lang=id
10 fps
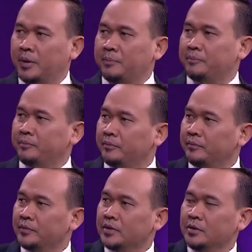Pep, apa, Pak?
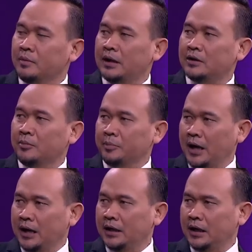coba
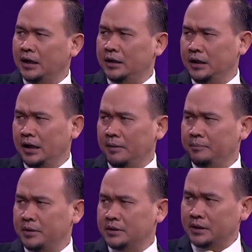topi Anda kayaknya nggak
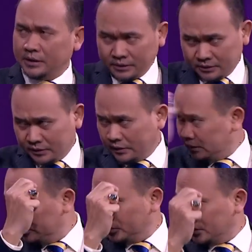pas nih.
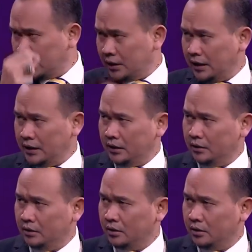Putar ke kanan.